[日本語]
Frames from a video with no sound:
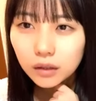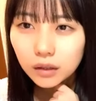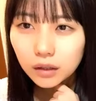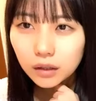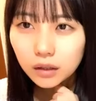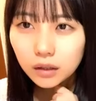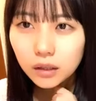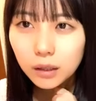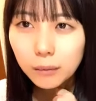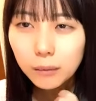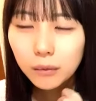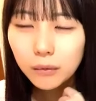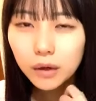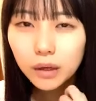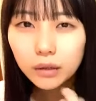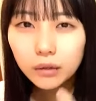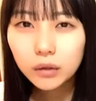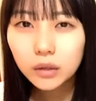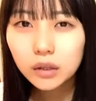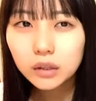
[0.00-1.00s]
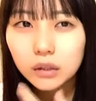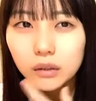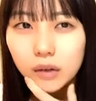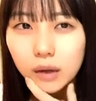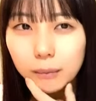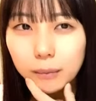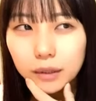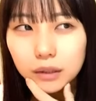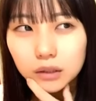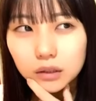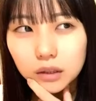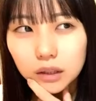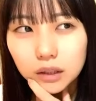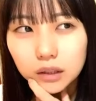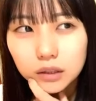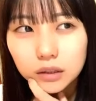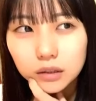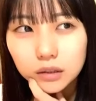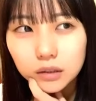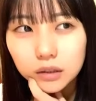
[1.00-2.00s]
はい、でもファンの方は別
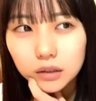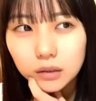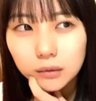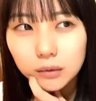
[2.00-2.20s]
です